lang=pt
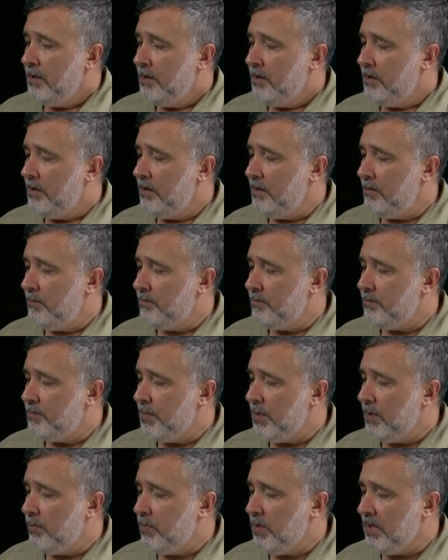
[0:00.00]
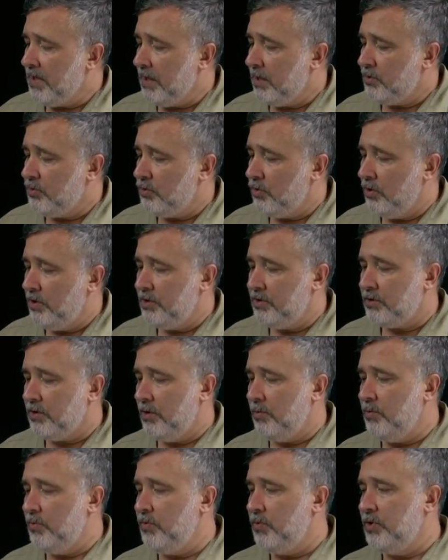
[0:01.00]
E para aplicações
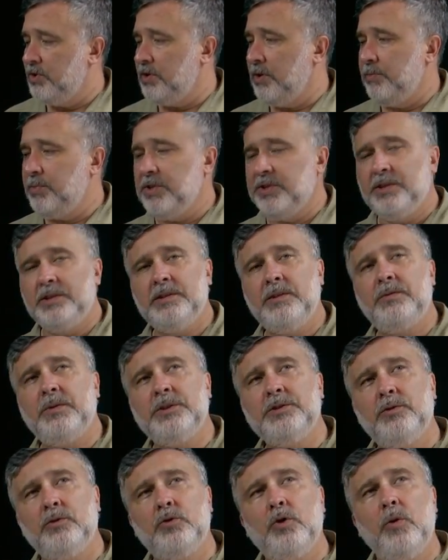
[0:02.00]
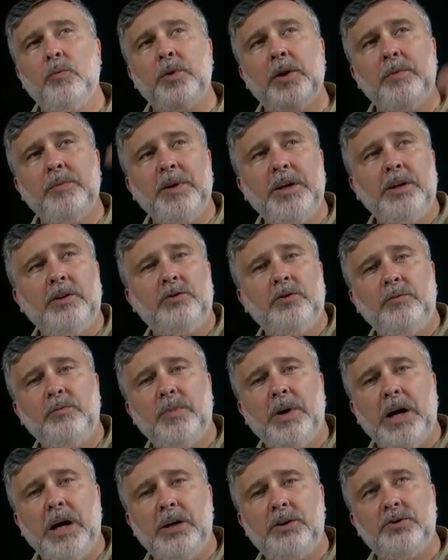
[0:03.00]
como você precisa fazer um complemento
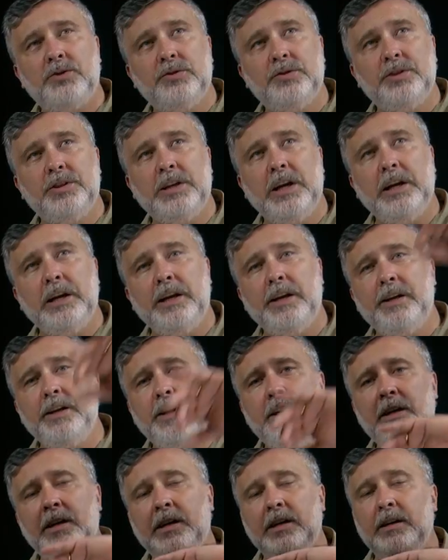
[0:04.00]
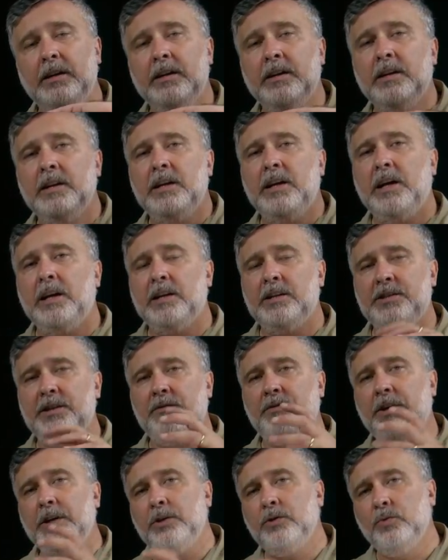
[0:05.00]
embaixo de galeria, ela já
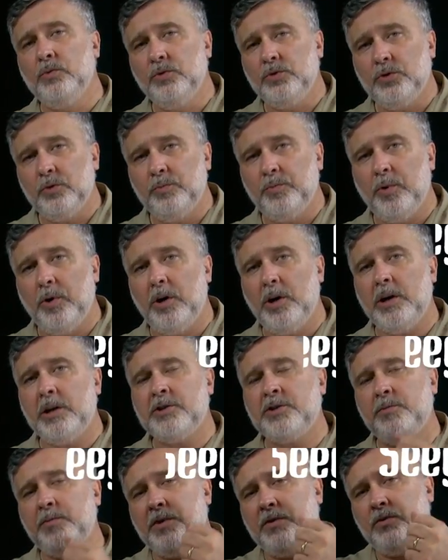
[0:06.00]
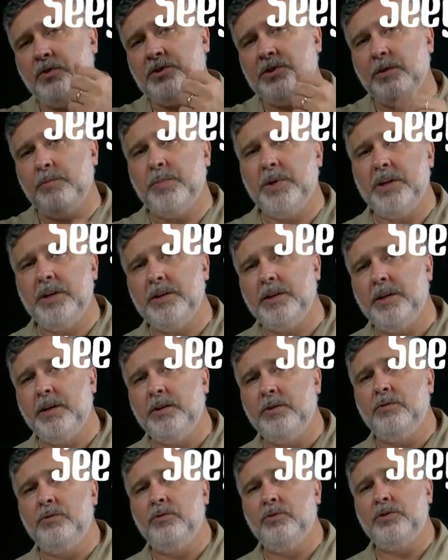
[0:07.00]
vem com um suporte para você
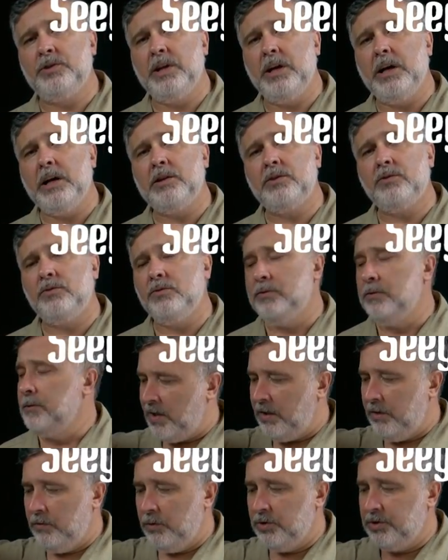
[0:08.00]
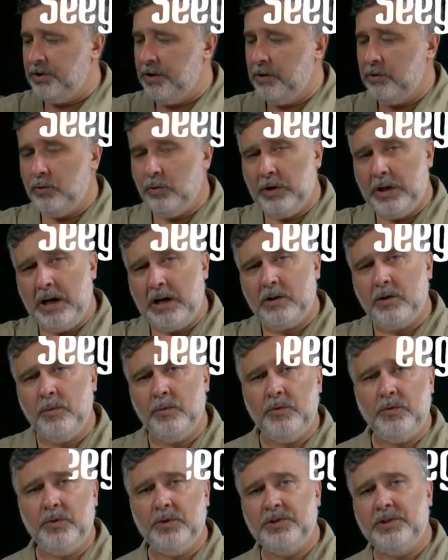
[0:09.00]
prender no teto e você angular
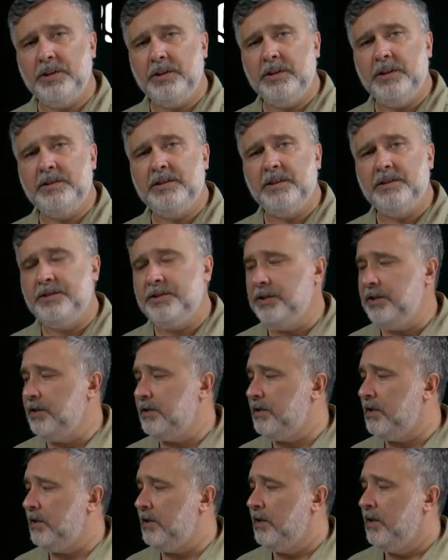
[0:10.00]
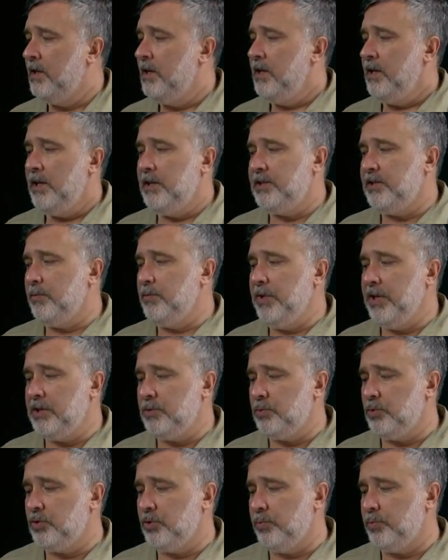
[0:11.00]
como você necessita. Esse
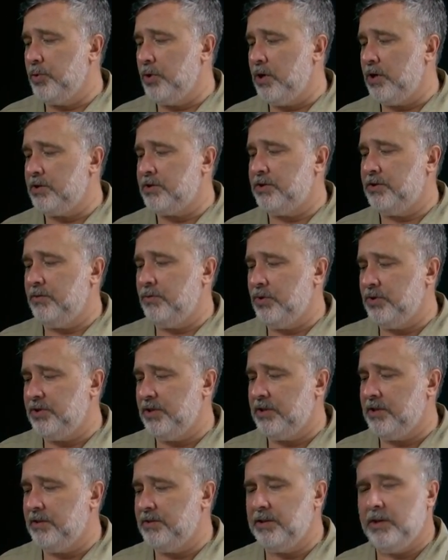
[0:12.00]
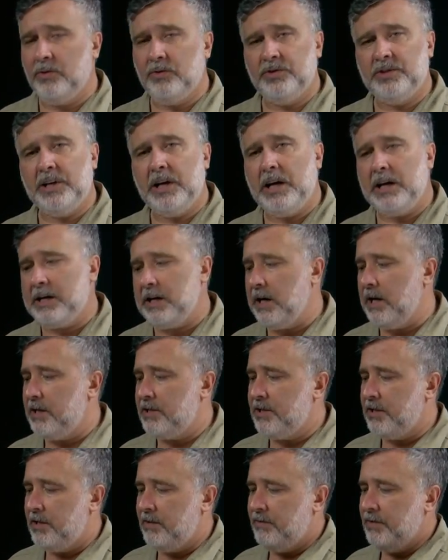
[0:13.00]
mesmo suporte, se você quiser usar a
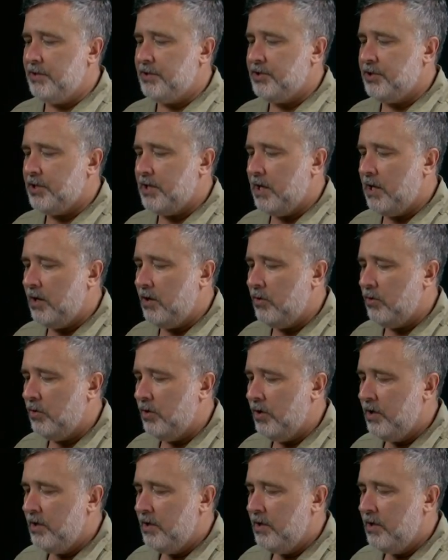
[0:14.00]
caixa na vertical,